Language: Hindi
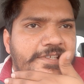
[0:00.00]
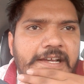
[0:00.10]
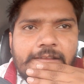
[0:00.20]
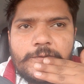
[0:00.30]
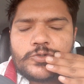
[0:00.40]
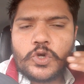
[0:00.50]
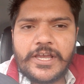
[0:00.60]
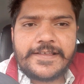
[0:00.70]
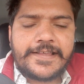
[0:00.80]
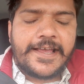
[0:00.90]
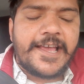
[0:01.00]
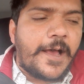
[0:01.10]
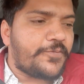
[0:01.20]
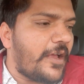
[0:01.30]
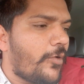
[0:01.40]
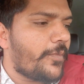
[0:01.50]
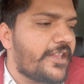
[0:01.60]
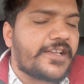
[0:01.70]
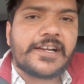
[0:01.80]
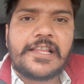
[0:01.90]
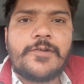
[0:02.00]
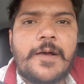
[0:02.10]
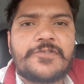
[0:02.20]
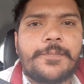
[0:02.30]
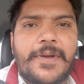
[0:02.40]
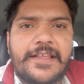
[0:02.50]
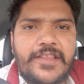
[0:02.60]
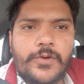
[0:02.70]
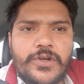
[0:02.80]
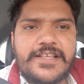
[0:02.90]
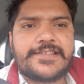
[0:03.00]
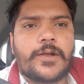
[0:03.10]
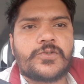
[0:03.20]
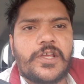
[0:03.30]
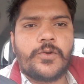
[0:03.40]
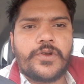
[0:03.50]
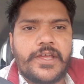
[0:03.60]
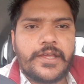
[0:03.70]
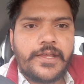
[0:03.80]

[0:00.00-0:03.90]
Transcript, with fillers: नमस्कार दोस्तों कैसे हैं आप सब उम्मीद करता हूं आप सब बेहतर होंगे सकुशल होंगे